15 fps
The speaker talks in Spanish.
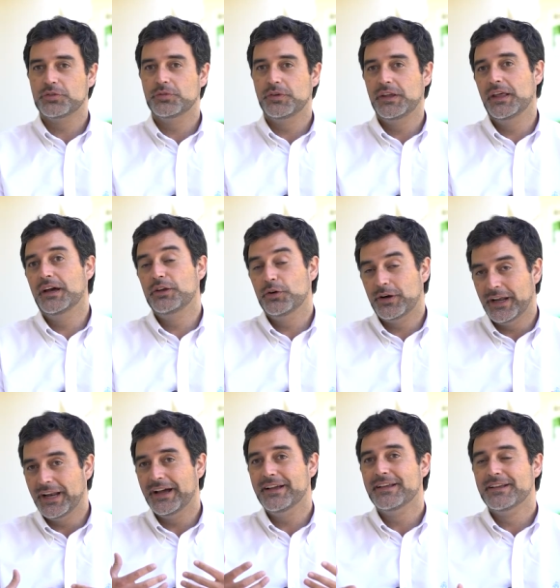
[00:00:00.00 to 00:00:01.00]
su vida y
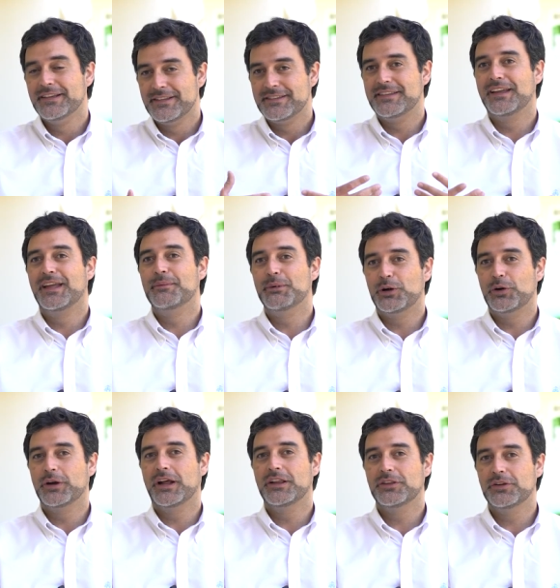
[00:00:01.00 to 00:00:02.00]
ojalá seguir
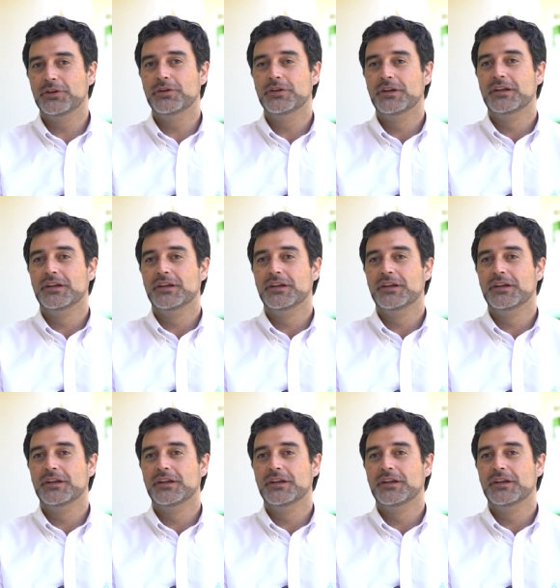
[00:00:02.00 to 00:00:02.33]
mejorando